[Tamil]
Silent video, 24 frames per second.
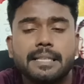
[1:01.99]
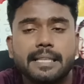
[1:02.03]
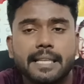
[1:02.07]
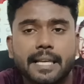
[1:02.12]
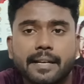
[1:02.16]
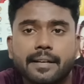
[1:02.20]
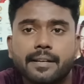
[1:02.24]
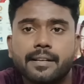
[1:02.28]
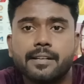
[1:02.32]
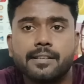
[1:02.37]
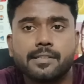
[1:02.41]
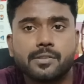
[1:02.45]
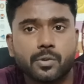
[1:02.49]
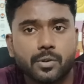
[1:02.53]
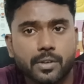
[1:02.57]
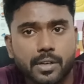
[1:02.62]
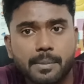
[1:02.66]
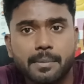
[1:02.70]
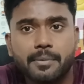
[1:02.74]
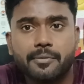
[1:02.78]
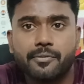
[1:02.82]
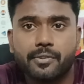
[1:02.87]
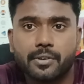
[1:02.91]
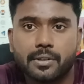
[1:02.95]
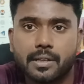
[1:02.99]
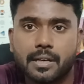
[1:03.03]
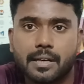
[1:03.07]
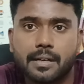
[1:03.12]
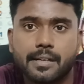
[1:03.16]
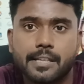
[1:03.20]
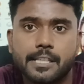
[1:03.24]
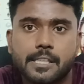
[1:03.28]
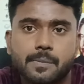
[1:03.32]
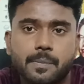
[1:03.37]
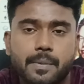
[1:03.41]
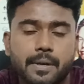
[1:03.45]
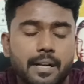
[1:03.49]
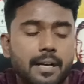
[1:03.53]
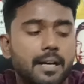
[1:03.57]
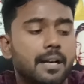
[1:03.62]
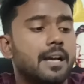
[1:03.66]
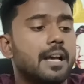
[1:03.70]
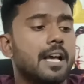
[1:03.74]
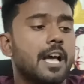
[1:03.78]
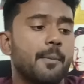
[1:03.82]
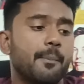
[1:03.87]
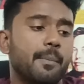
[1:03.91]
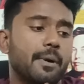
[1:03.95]
இது என்னன்னு சொல்லிட்டு நம்ம ஃபர்தர் அனலைஸ் பண்ணலாம்
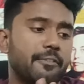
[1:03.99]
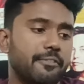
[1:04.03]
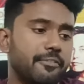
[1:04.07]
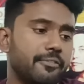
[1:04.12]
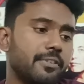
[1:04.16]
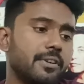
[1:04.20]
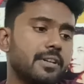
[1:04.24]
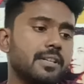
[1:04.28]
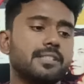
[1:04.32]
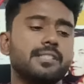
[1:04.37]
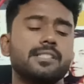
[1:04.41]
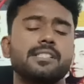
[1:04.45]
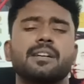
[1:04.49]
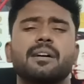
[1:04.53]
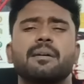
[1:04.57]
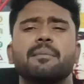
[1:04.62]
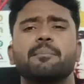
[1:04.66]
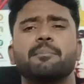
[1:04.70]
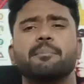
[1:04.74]
பட் ஃபர்ஸ்ட்